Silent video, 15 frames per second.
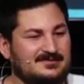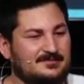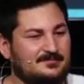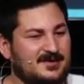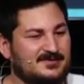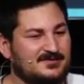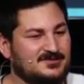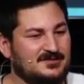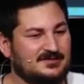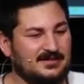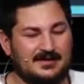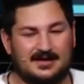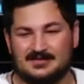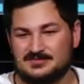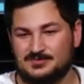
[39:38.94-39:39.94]
diese Message nicht
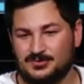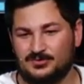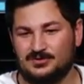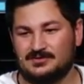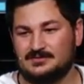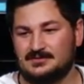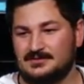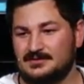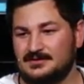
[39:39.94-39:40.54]
dein Herz berührt,